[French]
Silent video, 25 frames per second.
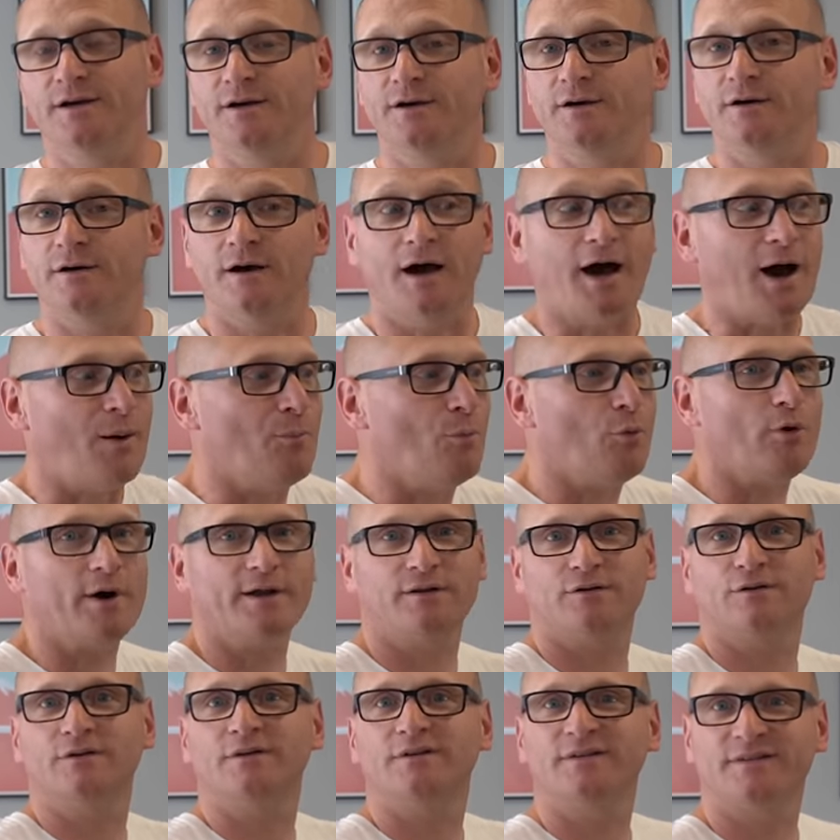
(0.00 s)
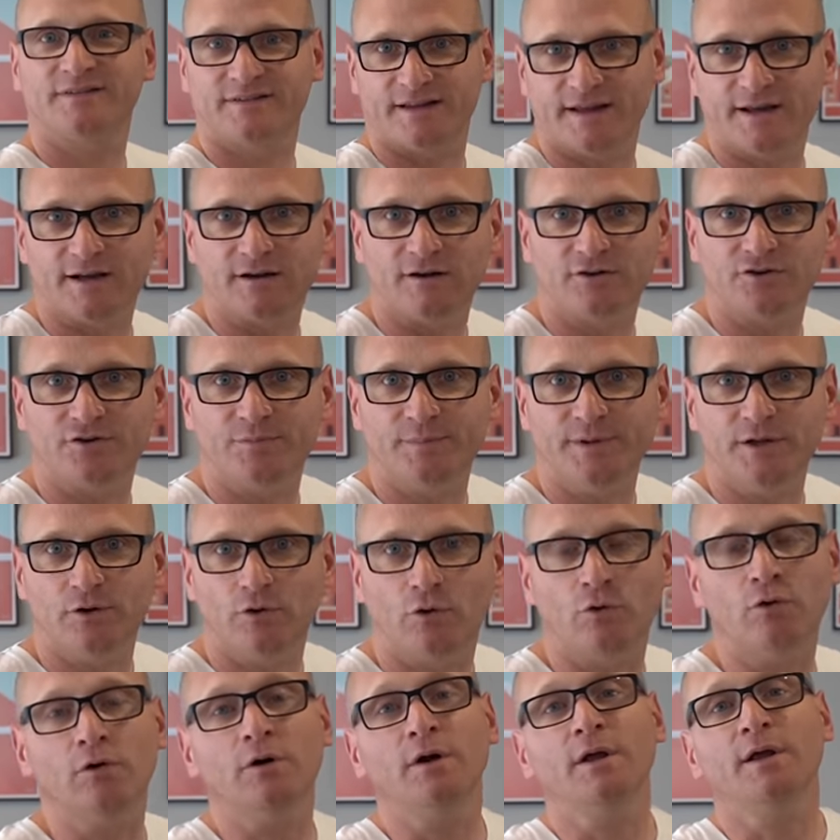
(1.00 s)
euh, à moins de 50 000
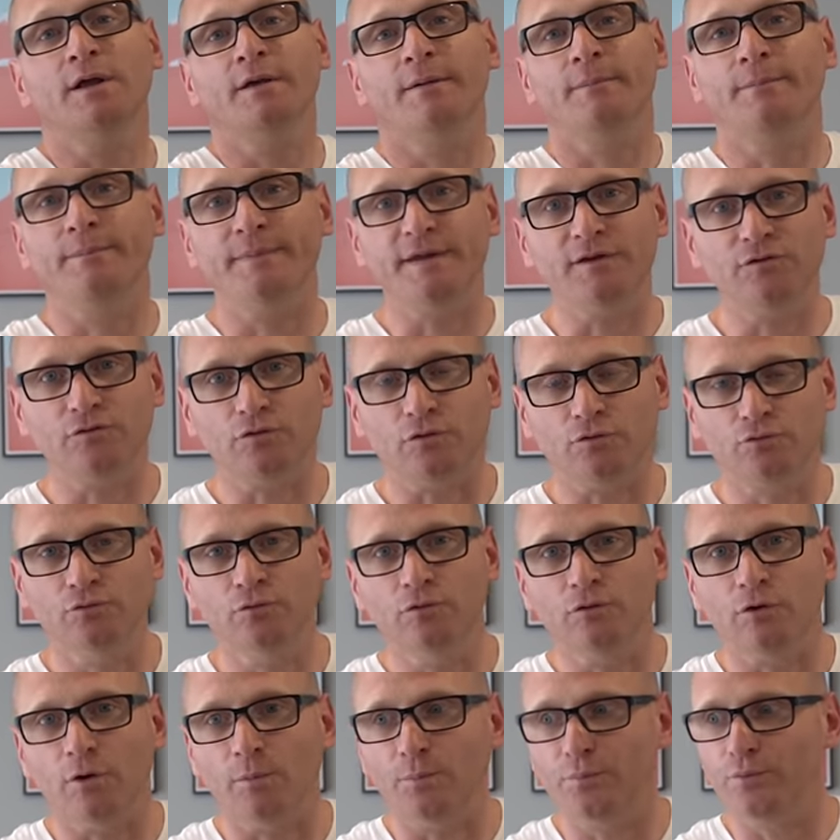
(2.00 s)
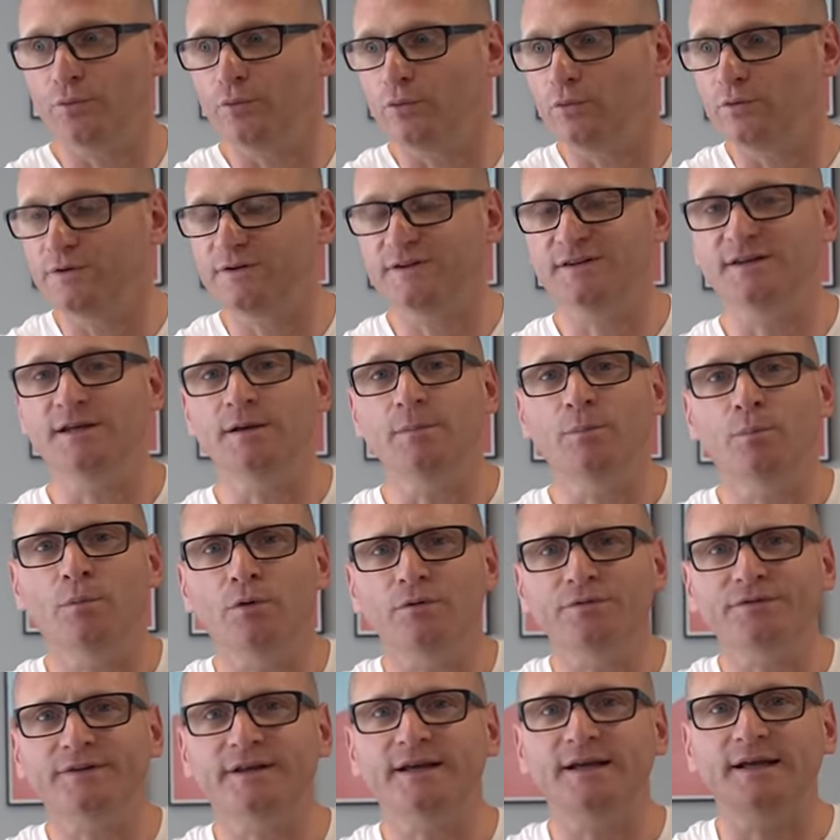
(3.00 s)
euros, mais surtout qu'on peut aussi
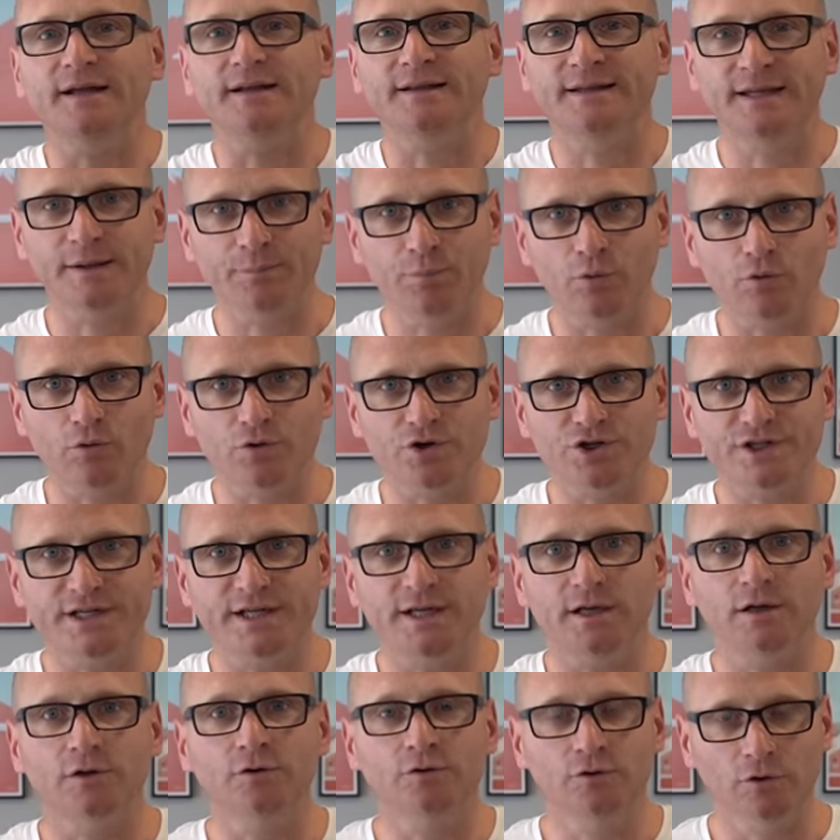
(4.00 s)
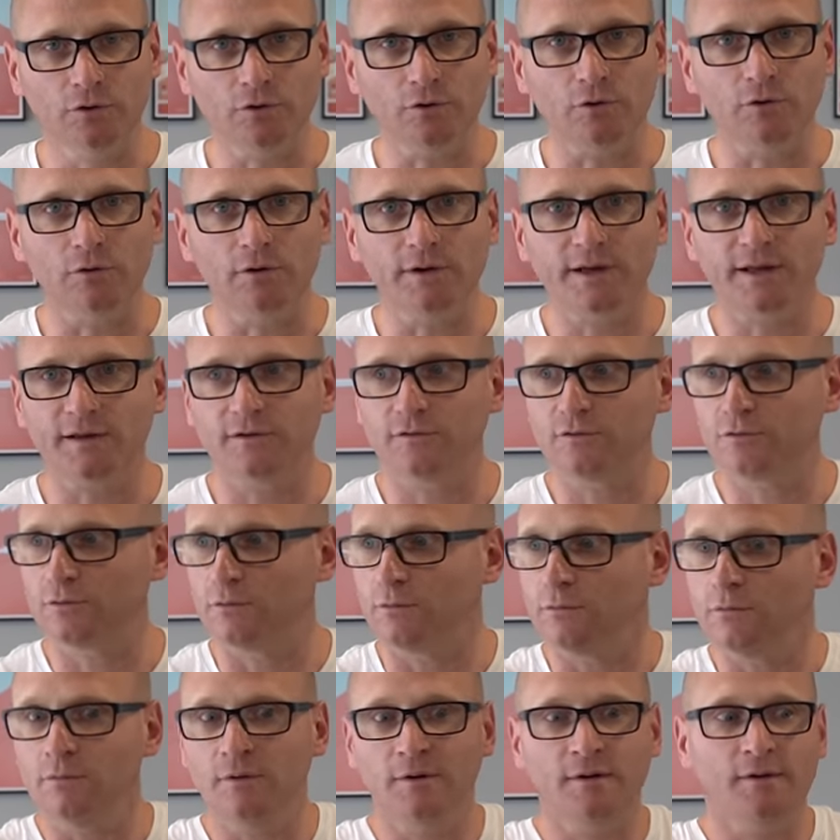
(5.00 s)
monter des projets de
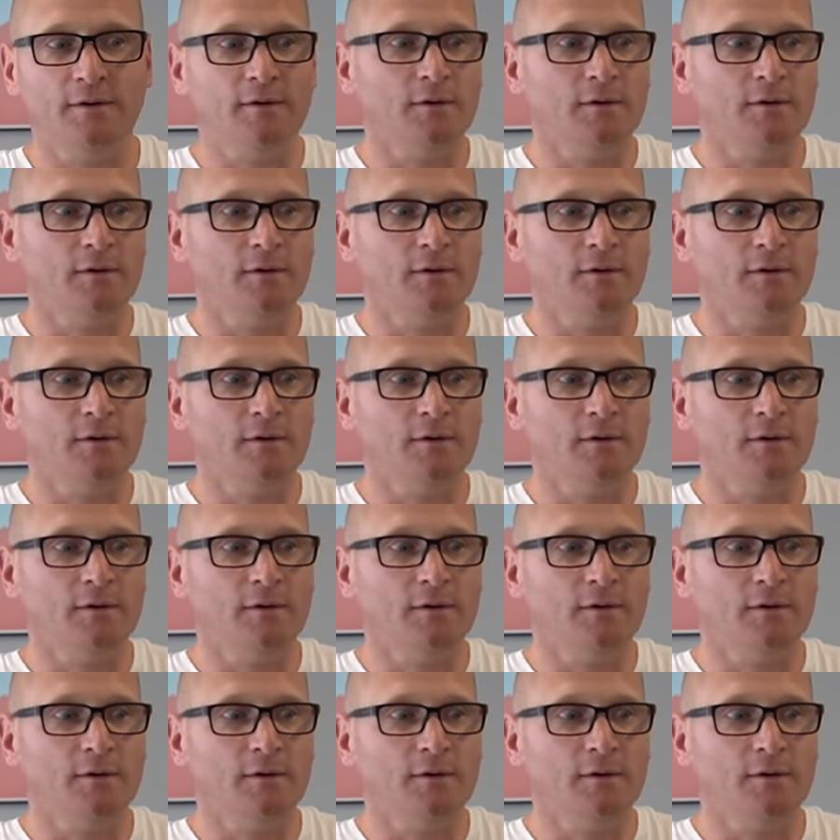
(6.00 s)
colocation,